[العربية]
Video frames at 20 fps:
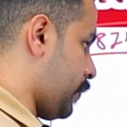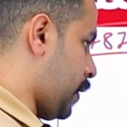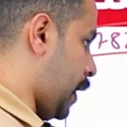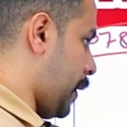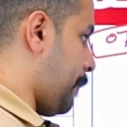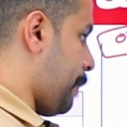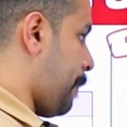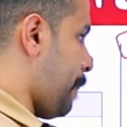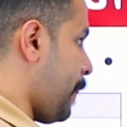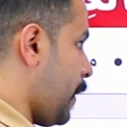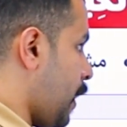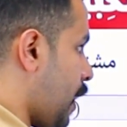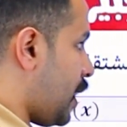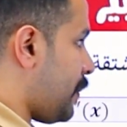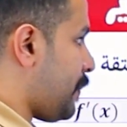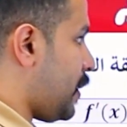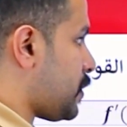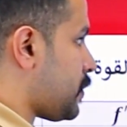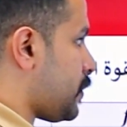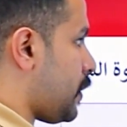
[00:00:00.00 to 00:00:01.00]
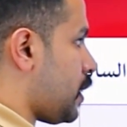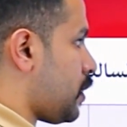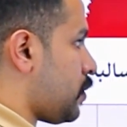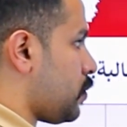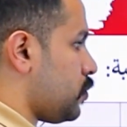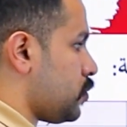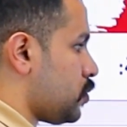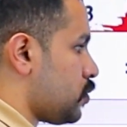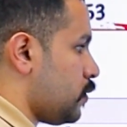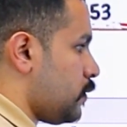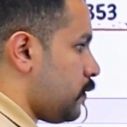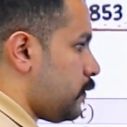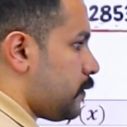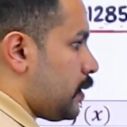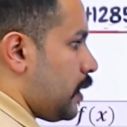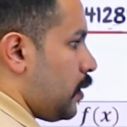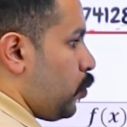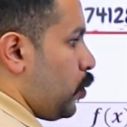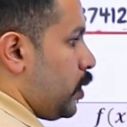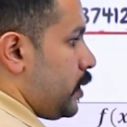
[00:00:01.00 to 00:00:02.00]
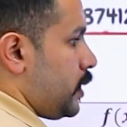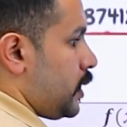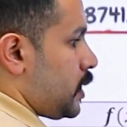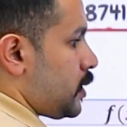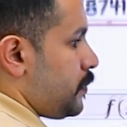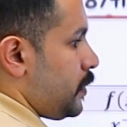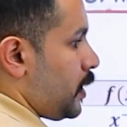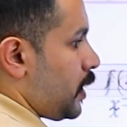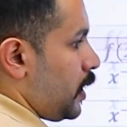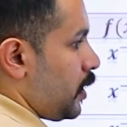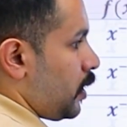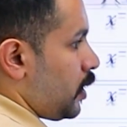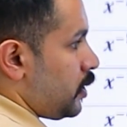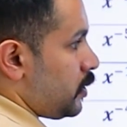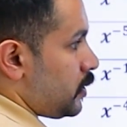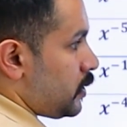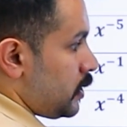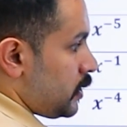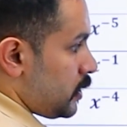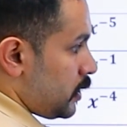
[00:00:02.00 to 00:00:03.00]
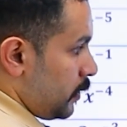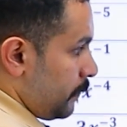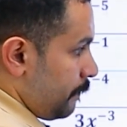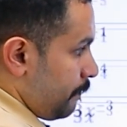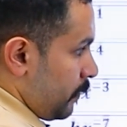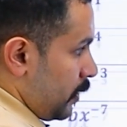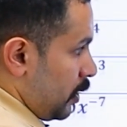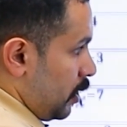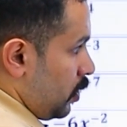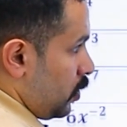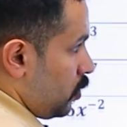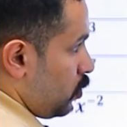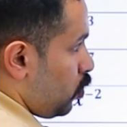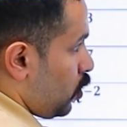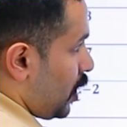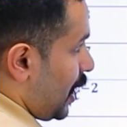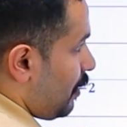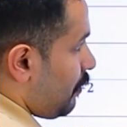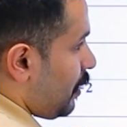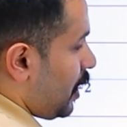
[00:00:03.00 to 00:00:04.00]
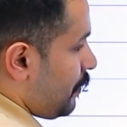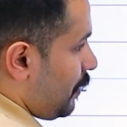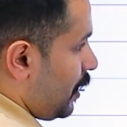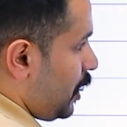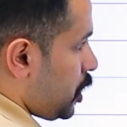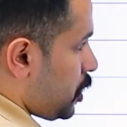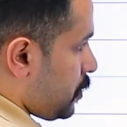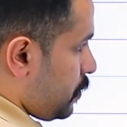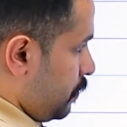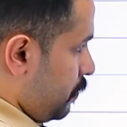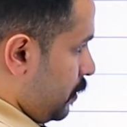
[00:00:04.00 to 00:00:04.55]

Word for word: آه، طيب خلينا نبلش مع بعض ونشوف اول درس بيحكي عن قاعده السلسله وقبل ما ابلش